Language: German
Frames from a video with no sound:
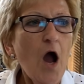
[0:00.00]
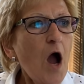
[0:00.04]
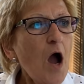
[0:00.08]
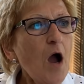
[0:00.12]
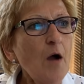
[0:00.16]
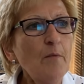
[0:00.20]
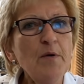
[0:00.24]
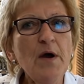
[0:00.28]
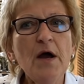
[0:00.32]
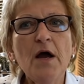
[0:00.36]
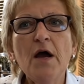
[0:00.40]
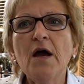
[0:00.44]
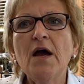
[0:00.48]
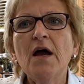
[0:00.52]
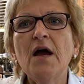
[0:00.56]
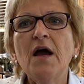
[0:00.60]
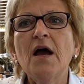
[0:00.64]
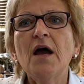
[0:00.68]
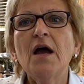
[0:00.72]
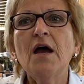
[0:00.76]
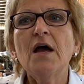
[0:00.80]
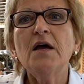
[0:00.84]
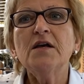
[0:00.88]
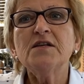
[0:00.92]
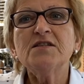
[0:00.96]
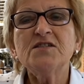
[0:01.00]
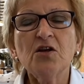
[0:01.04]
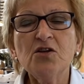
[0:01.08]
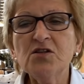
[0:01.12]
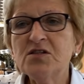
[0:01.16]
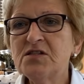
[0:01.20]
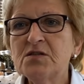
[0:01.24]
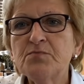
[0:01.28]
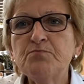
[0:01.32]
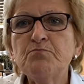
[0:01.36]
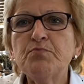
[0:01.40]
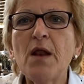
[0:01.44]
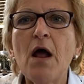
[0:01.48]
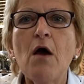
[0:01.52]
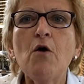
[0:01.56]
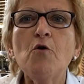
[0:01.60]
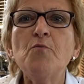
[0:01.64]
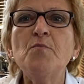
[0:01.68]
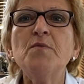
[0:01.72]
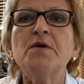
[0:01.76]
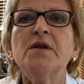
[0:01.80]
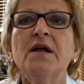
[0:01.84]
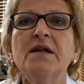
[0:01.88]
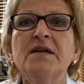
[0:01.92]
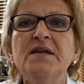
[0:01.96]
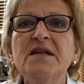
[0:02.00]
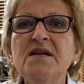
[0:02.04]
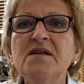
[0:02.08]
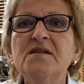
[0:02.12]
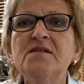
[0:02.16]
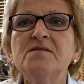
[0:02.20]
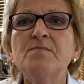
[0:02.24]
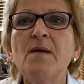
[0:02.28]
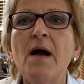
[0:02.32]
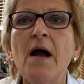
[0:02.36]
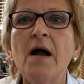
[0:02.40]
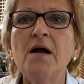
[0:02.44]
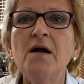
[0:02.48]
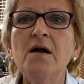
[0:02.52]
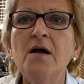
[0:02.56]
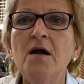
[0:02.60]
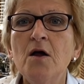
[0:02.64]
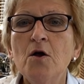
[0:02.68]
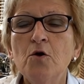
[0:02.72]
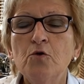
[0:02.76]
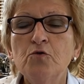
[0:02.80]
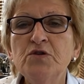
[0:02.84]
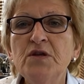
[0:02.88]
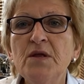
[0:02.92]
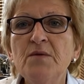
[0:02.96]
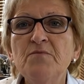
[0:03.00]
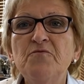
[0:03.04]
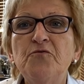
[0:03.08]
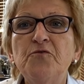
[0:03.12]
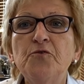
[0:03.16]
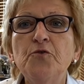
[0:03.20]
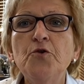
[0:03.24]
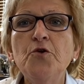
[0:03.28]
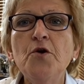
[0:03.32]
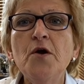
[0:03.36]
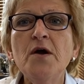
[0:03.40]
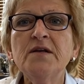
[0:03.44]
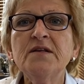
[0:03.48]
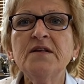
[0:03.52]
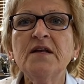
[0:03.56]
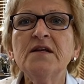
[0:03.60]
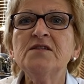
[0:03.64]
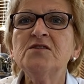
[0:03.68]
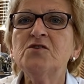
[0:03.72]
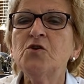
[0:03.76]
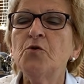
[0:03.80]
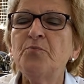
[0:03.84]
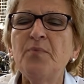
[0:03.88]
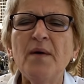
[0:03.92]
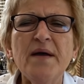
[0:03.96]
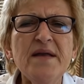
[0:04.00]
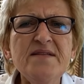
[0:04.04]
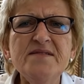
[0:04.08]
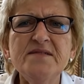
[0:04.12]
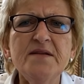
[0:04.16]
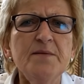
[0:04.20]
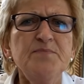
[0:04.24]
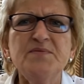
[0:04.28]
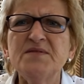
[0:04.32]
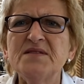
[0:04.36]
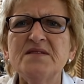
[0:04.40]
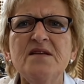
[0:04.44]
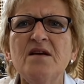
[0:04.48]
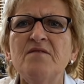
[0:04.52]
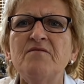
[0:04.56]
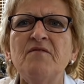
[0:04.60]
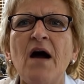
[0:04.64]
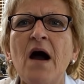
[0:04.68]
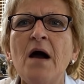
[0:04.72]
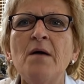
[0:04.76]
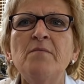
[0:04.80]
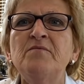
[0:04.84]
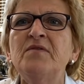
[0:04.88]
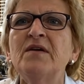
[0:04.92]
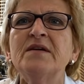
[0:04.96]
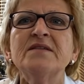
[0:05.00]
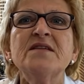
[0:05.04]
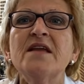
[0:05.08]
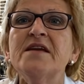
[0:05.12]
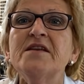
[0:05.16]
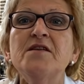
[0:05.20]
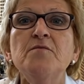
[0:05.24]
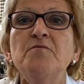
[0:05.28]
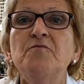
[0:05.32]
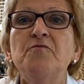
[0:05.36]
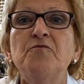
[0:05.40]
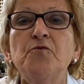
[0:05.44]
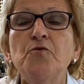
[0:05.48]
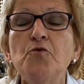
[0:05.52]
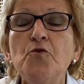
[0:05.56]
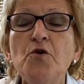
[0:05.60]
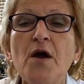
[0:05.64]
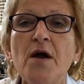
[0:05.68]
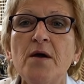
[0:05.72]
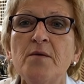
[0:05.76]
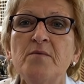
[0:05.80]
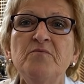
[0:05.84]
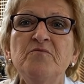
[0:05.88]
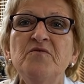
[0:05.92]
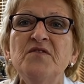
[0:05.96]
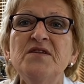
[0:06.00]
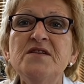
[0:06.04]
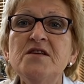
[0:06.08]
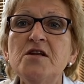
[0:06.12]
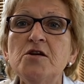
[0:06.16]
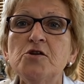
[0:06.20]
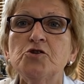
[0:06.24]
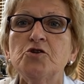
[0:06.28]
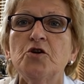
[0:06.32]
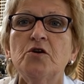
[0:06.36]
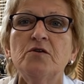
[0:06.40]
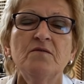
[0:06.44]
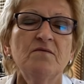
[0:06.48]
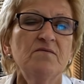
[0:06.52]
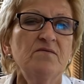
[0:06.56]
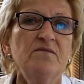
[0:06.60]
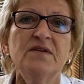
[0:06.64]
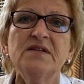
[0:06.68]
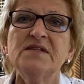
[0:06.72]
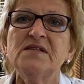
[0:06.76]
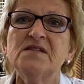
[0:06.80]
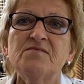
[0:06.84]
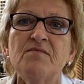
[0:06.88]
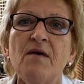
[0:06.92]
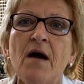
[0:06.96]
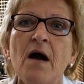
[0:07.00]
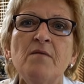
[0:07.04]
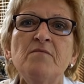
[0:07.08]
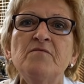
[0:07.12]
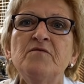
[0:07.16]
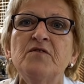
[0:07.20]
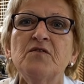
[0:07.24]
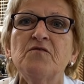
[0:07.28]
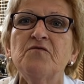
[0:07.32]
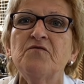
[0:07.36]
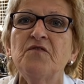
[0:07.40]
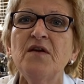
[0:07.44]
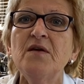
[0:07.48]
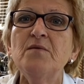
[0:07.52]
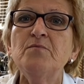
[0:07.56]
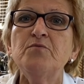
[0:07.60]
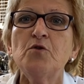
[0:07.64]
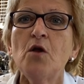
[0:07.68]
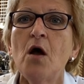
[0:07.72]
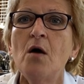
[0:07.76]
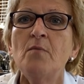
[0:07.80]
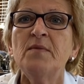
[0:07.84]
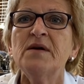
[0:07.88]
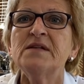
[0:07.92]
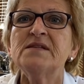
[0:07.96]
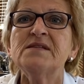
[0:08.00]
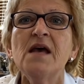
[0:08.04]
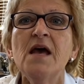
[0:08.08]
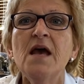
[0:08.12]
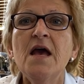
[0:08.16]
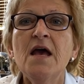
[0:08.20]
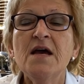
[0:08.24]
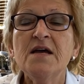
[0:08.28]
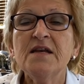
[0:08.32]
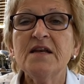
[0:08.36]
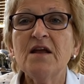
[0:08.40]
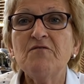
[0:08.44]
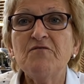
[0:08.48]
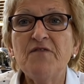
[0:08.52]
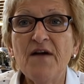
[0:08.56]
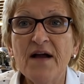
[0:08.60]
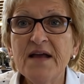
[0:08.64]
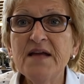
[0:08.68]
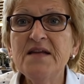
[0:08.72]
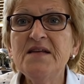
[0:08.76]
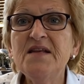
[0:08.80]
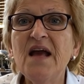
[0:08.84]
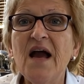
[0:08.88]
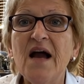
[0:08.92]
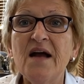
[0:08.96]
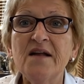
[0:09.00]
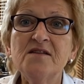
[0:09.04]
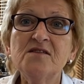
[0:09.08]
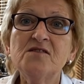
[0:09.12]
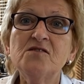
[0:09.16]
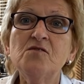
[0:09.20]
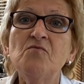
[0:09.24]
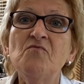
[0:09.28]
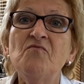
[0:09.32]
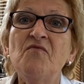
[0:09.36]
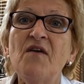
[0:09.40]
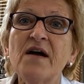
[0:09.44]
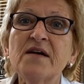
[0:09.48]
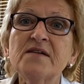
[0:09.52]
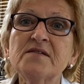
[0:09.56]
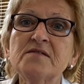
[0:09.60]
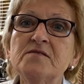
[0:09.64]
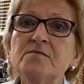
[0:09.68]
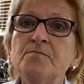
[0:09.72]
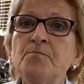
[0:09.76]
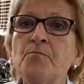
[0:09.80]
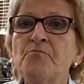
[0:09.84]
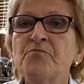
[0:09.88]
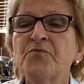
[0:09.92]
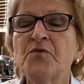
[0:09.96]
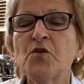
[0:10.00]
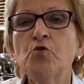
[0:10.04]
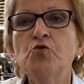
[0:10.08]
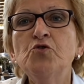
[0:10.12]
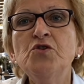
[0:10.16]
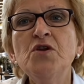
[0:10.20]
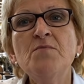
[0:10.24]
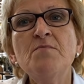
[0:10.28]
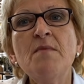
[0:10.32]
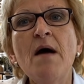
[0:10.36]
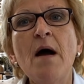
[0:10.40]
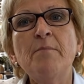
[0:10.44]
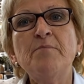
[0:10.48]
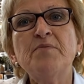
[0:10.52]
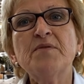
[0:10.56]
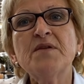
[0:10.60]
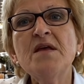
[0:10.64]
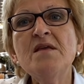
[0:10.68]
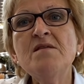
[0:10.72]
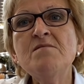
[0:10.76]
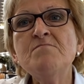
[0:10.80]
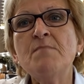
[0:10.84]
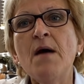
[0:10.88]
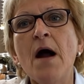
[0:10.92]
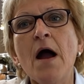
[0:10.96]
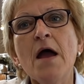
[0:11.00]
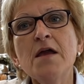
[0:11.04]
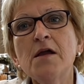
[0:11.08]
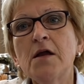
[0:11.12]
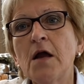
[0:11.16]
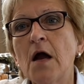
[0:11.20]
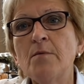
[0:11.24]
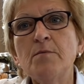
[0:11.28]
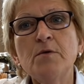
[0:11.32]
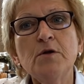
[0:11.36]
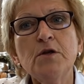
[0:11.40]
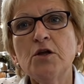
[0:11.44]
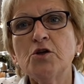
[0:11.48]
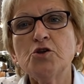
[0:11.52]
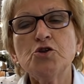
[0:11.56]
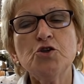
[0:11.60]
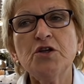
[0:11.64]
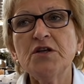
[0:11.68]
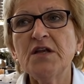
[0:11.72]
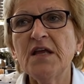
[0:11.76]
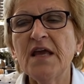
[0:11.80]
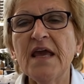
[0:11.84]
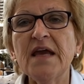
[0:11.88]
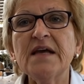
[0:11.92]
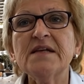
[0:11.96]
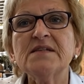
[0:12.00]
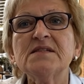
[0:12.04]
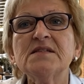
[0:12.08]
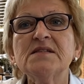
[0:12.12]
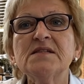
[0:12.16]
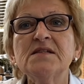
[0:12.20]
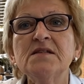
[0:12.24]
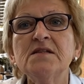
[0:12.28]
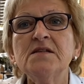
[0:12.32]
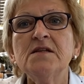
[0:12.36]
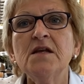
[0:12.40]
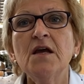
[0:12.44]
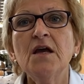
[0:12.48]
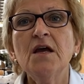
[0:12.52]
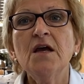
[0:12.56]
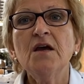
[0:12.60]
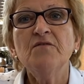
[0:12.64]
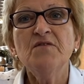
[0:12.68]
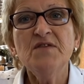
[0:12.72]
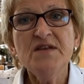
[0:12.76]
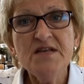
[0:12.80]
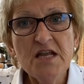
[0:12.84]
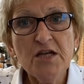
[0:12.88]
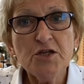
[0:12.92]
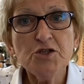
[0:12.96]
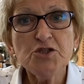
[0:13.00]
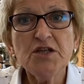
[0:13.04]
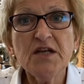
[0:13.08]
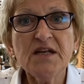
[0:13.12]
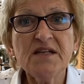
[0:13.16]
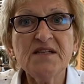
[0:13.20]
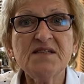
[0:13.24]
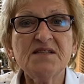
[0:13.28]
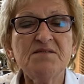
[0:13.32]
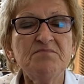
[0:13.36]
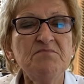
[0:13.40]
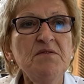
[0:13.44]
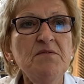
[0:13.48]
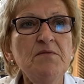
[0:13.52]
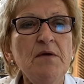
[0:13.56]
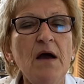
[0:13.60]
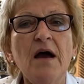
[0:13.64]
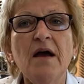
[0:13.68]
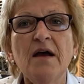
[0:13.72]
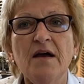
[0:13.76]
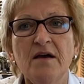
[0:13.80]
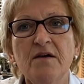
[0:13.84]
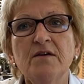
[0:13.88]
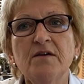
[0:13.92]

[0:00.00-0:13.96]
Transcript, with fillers: aber sonst braucht man da nichts machen. Und im Frühjahr dann, sobald es ein bisschen warm wird, nicht im Frühjahr, im Winter schon, wenn es warm wird, Februar, März, da fangen die an zu wachsen. Und im April, Mai kann man da schon die ersten äh,